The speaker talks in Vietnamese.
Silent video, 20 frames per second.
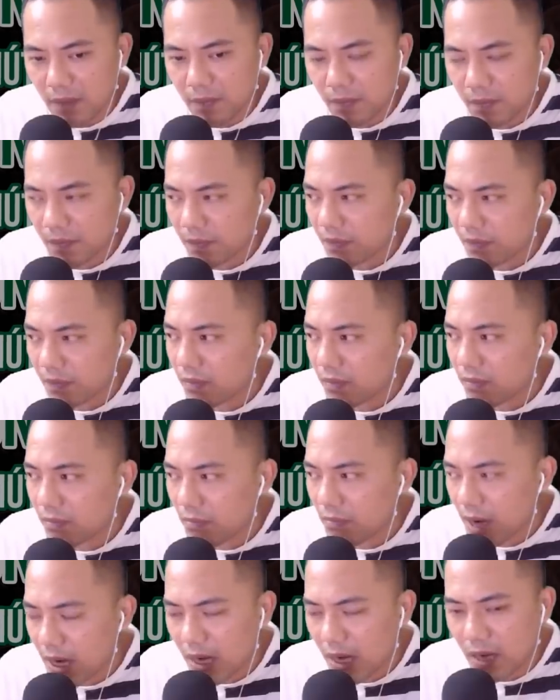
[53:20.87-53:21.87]
Bác đã kiểm tra
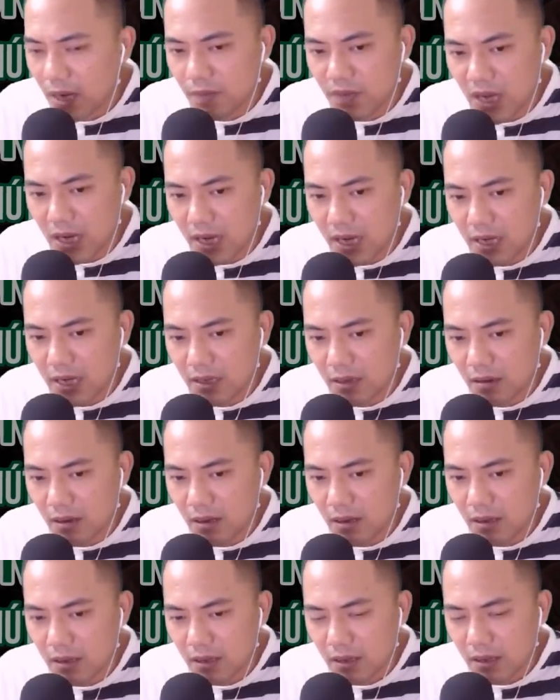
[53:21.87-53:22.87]
kỹ chưa?
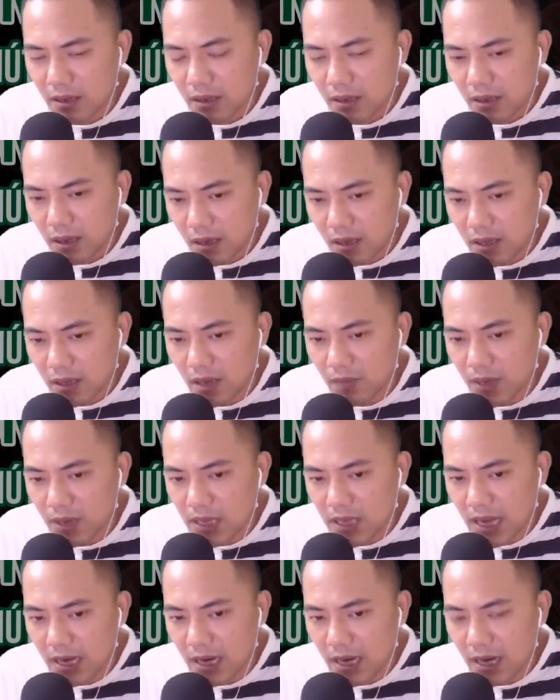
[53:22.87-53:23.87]
Cần thêm thời gian hay là mồi
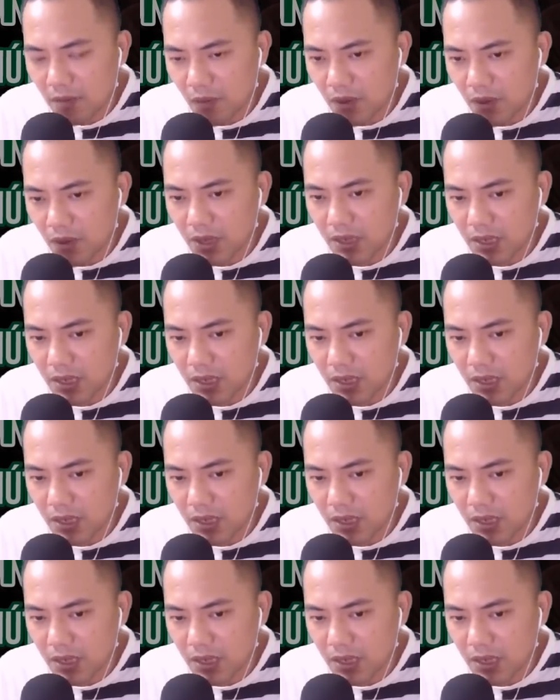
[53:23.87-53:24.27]
nhử gì không?